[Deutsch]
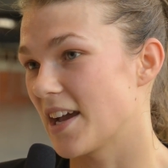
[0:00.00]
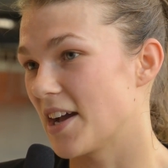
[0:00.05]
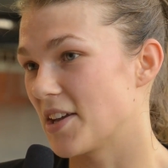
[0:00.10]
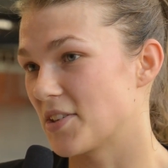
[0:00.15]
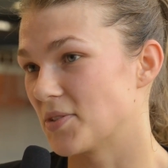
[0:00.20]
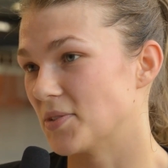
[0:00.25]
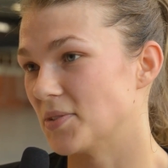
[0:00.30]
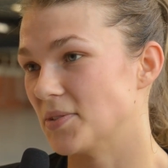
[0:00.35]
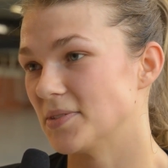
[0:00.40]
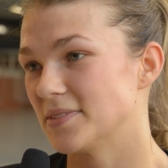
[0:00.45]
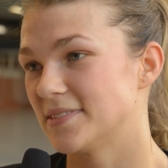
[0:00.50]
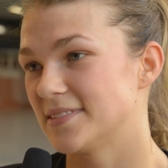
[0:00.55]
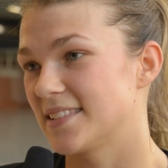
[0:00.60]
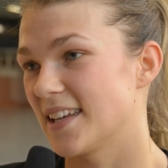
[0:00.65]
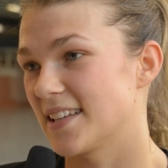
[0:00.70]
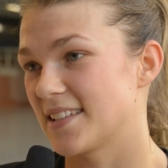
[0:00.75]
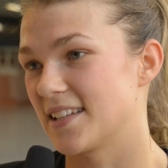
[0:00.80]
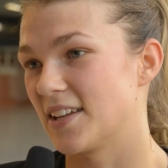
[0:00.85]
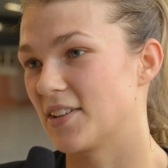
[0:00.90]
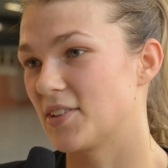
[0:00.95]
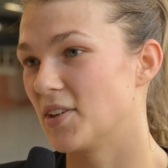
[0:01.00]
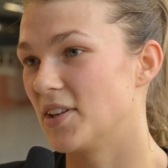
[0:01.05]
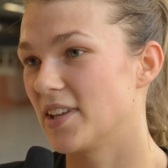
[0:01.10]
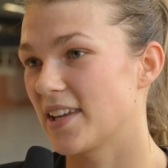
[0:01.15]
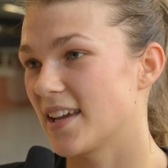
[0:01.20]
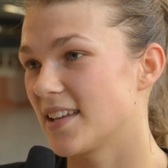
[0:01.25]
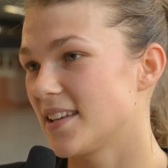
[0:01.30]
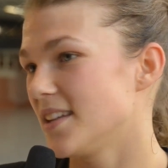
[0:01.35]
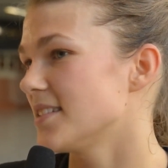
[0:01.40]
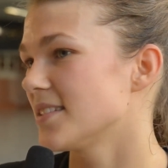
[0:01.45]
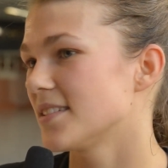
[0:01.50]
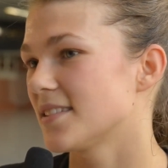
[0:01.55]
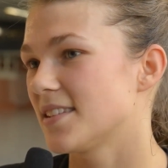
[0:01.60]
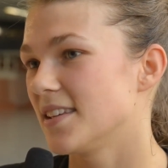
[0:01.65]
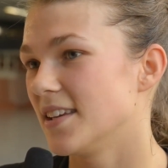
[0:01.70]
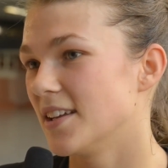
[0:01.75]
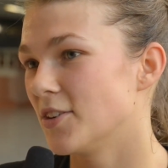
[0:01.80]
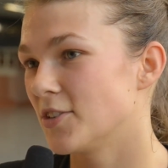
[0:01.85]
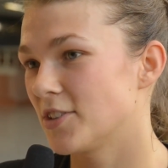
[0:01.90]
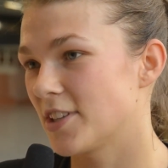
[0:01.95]
also das ist natürlich ein
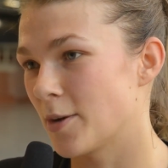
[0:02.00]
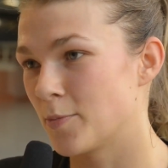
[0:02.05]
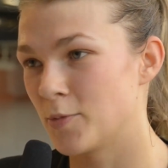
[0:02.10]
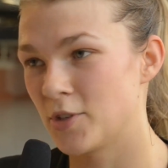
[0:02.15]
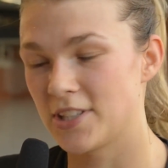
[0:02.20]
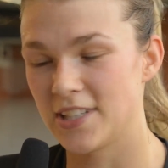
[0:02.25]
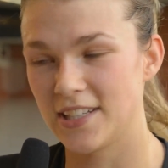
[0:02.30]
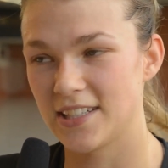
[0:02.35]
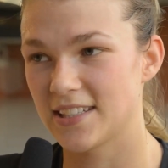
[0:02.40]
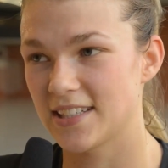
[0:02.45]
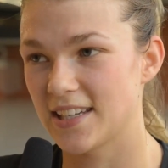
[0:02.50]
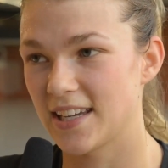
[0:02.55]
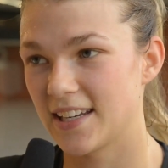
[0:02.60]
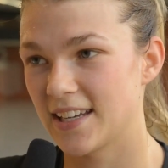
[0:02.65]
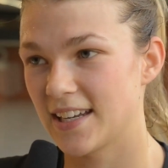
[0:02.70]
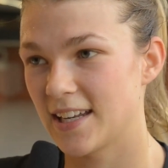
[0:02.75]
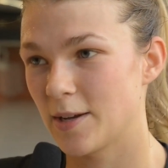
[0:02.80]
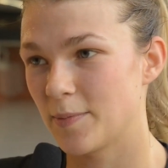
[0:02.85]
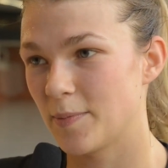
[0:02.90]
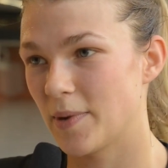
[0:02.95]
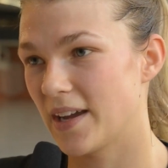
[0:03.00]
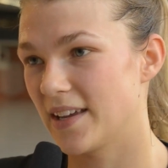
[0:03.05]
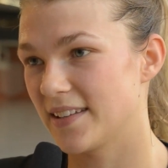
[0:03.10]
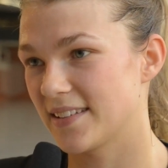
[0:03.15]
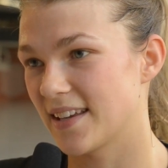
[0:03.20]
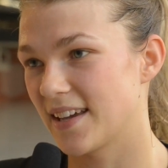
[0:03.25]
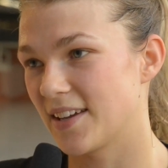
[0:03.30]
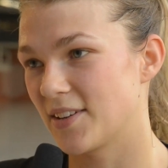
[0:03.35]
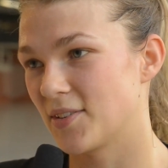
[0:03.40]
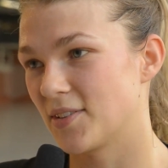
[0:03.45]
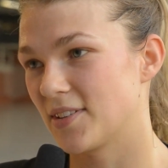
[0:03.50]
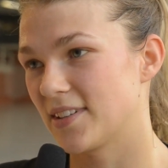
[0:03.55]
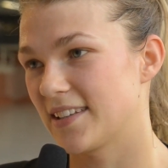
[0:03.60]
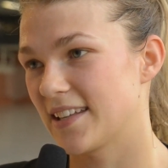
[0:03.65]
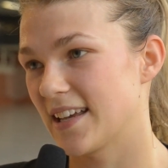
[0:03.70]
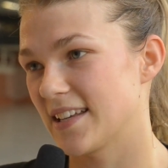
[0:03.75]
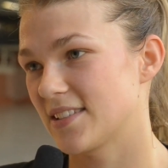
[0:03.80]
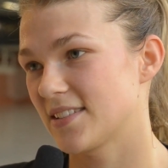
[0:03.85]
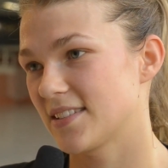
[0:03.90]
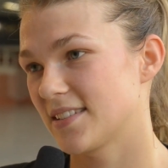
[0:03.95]
Riesenziel und da möchte ich gerne dabei sein und
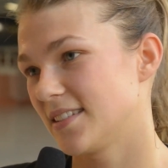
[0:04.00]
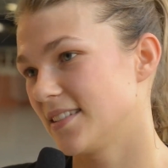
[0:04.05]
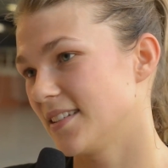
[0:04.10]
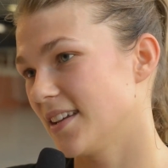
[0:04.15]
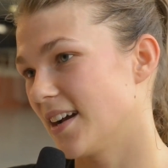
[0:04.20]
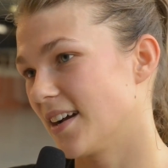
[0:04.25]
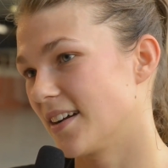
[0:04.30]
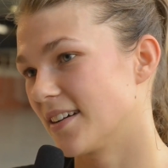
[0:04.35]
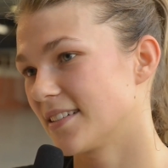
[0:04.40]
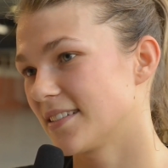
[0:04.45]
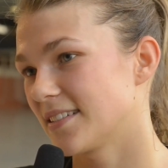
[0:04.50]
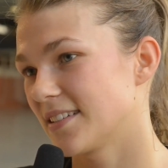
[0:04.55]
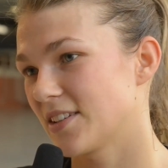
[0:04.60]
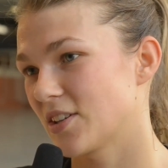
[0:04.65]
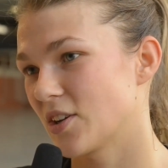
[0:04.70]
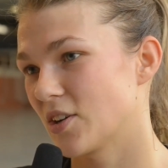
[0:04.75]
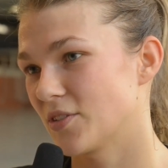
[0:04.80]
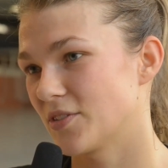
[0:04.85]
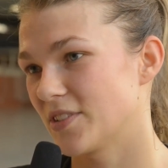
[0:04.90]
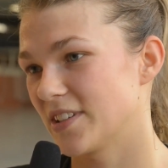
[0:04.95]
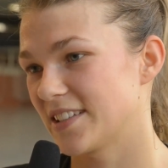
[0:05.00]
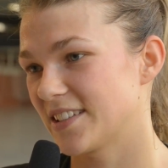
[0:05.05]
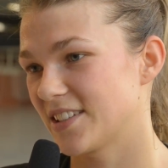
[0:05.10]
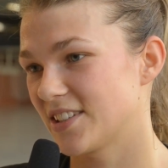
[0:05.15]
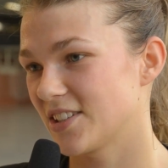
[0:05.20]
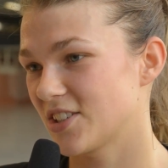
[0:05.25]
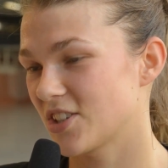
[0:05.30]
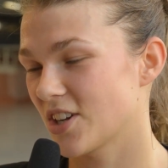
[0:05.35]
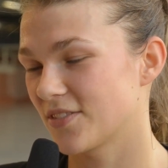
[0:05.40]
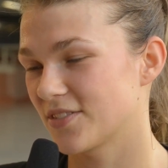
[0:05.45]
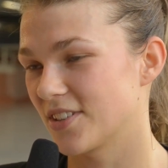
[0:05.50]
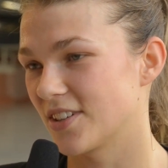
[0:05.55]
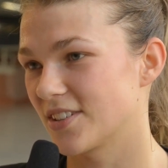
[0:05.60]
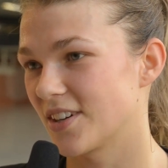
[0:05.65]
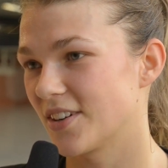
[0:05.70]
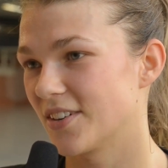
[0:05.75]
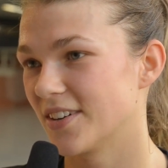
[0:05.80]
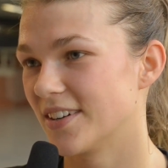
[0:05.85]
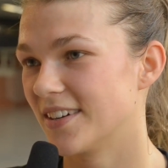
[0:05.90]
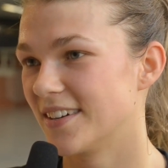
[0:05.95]
das, ja, ich hoffe, ich schaffe das
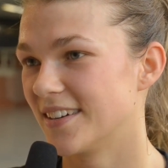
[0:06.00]
auch.